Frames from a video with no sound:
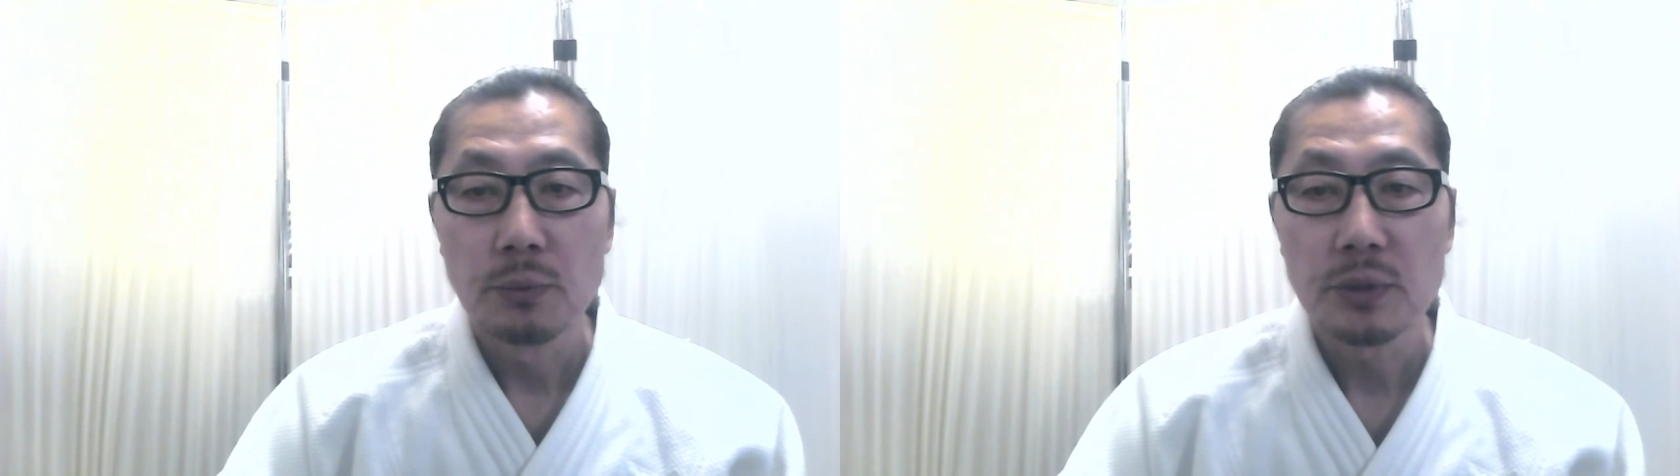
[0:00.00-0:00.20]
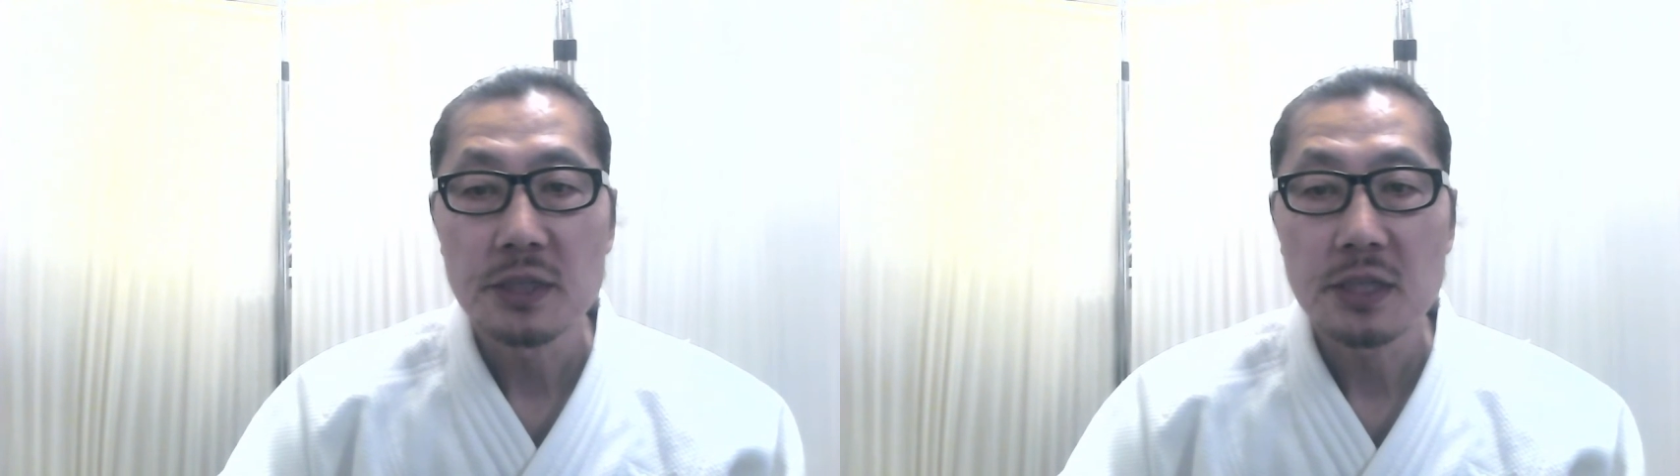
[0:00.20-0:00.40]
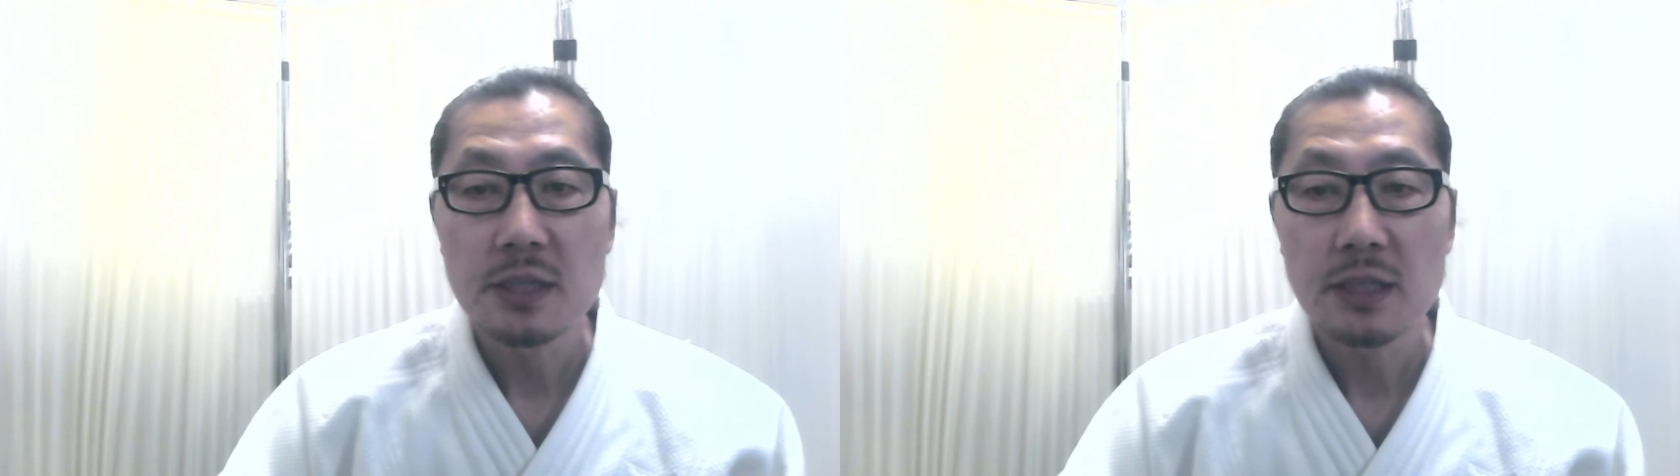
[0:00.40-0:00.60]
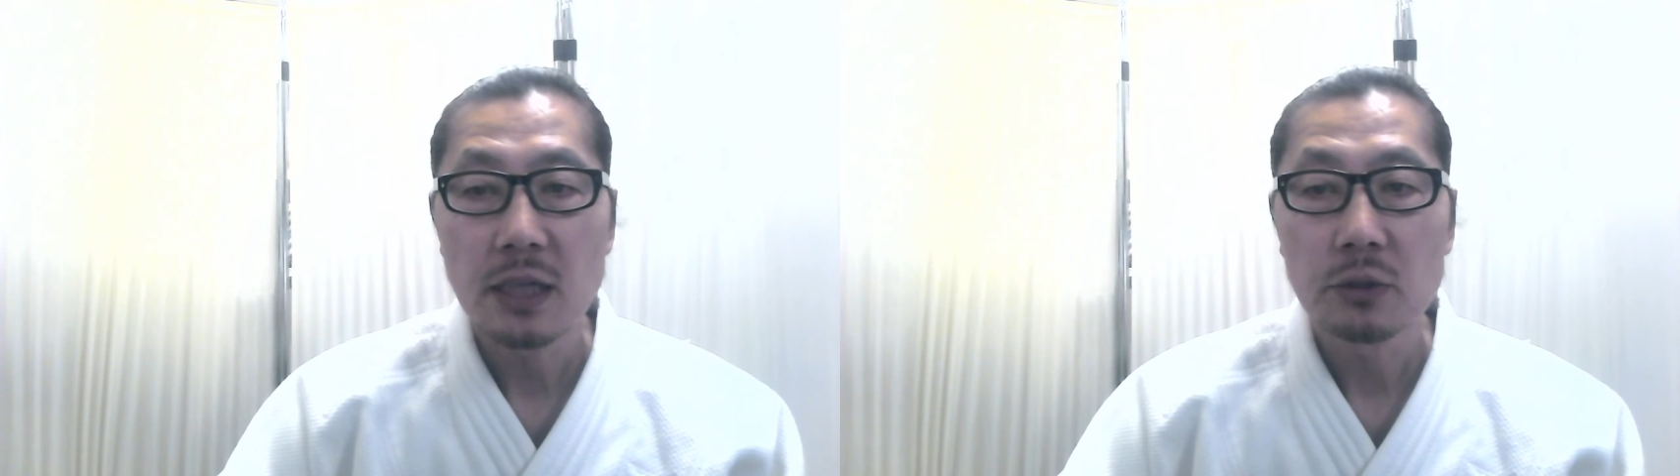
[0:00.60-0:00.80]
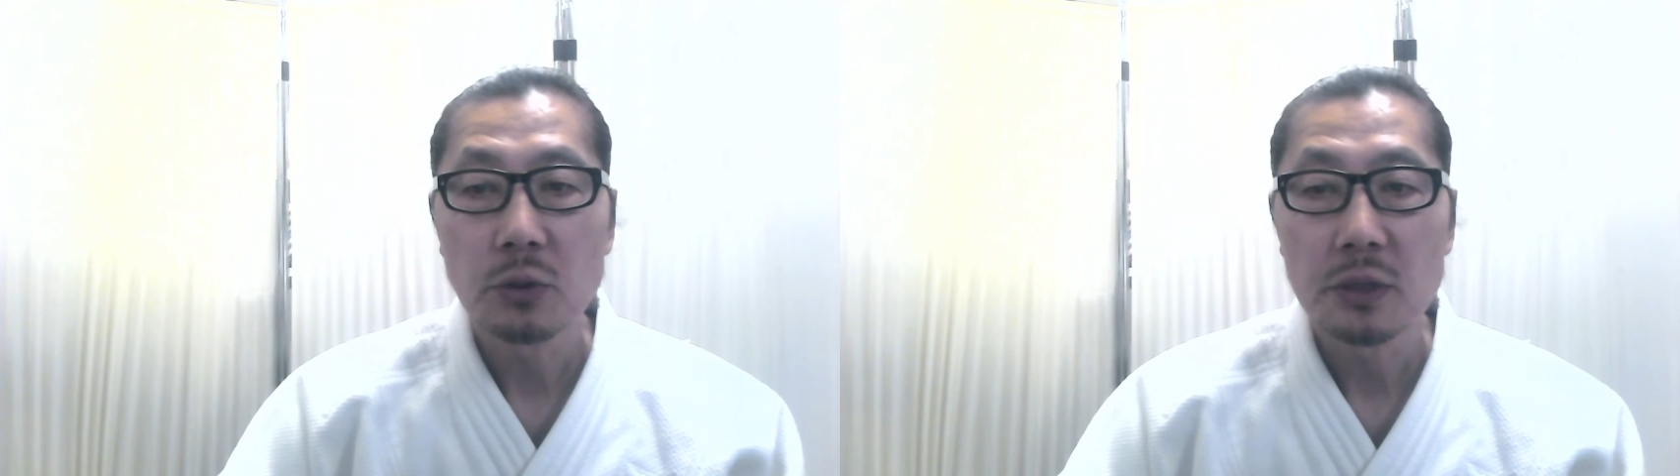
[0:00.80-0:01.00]
フィチン
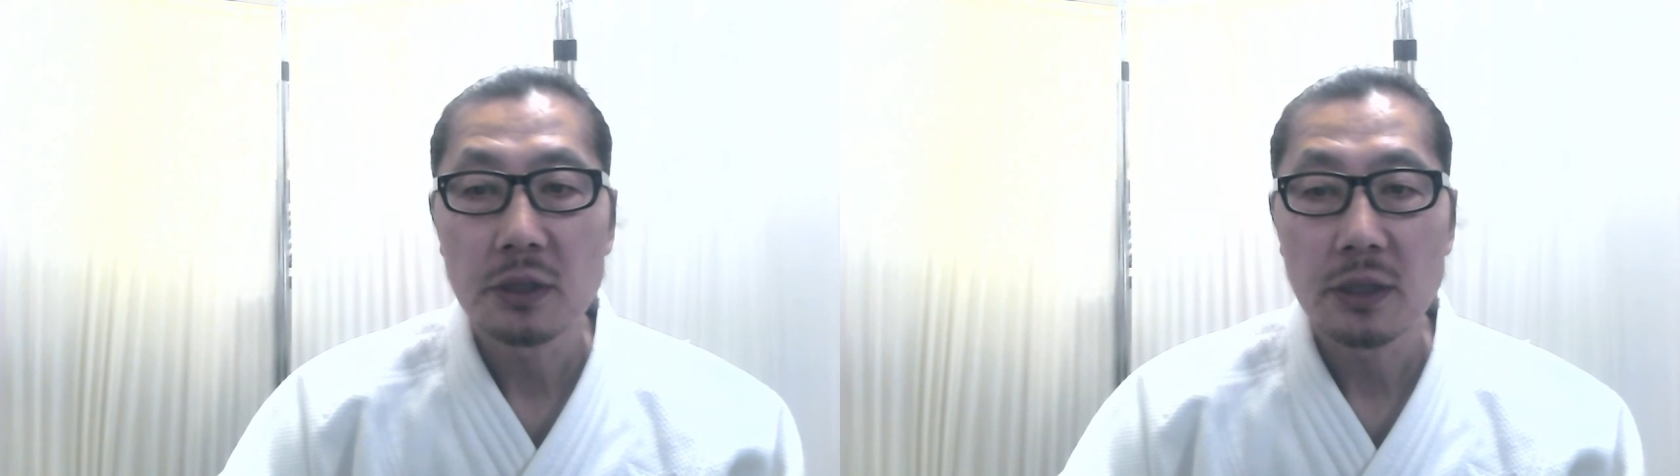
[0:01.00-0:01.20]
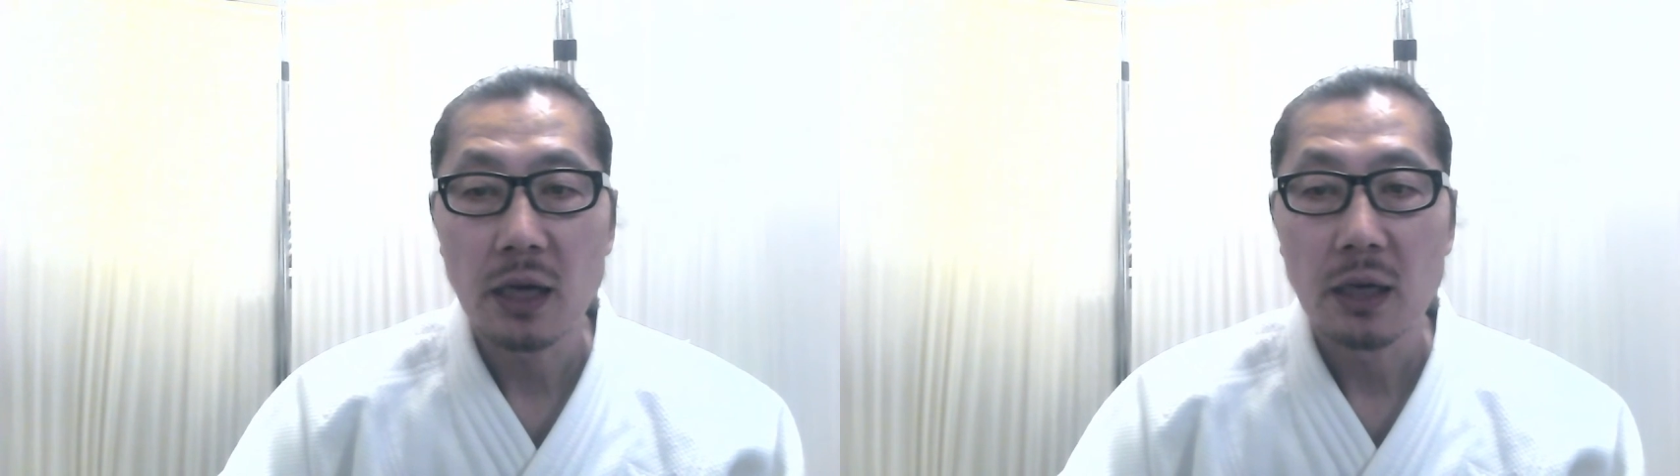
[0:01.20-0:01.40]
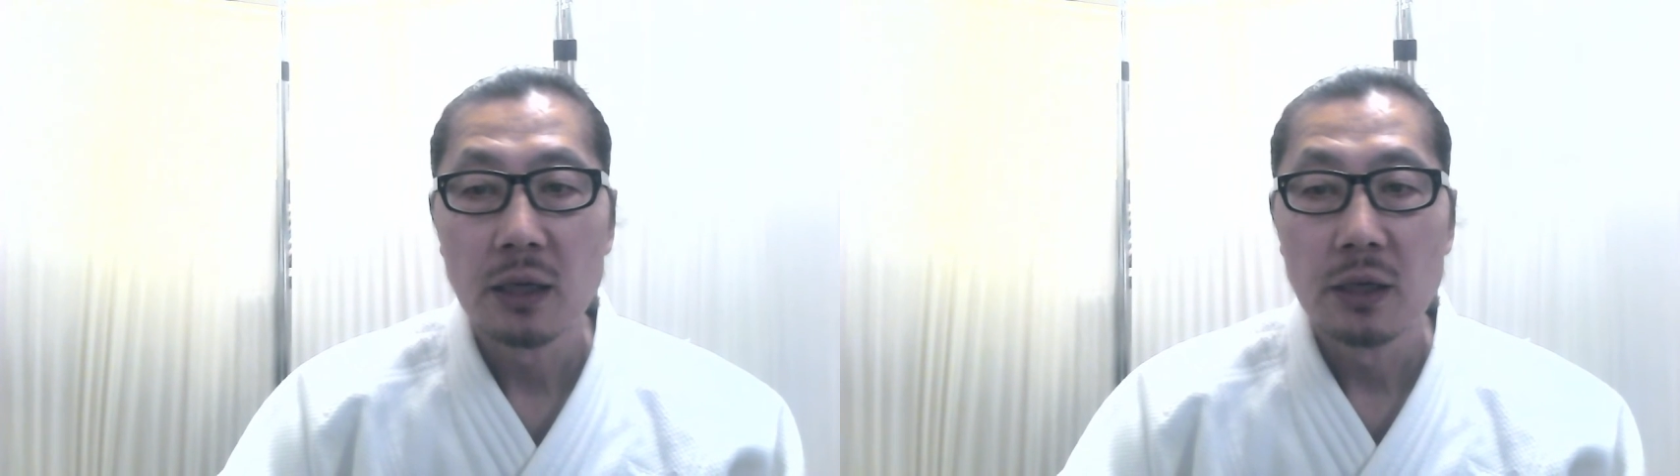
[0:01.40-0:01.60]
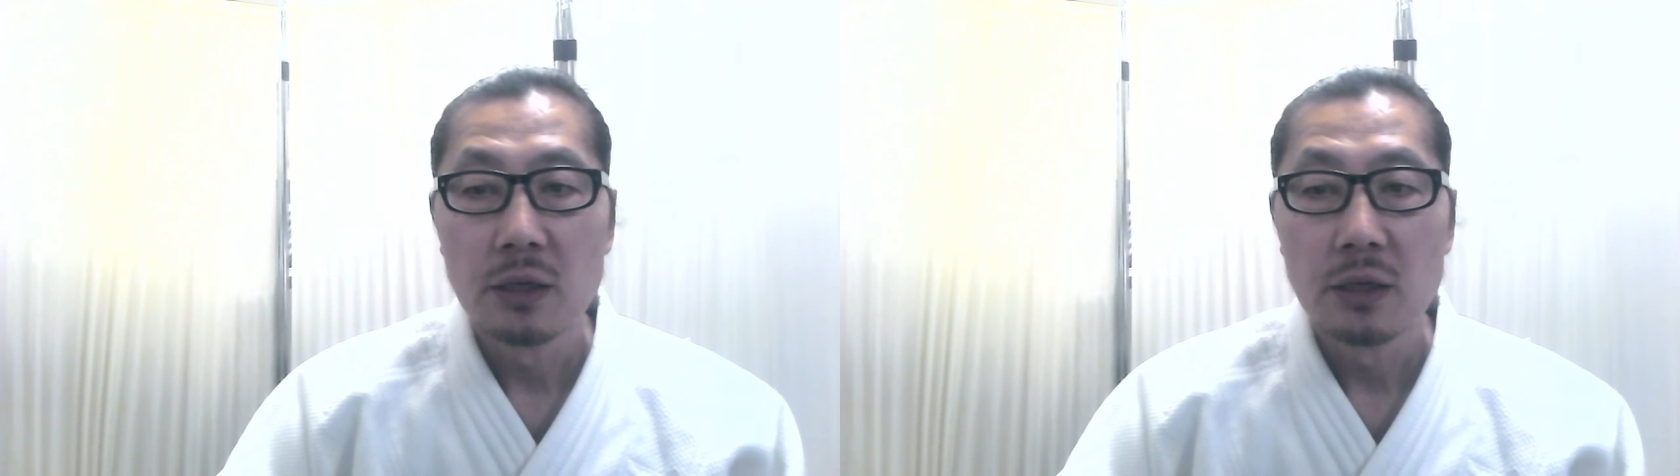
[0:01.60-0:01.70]
酸といった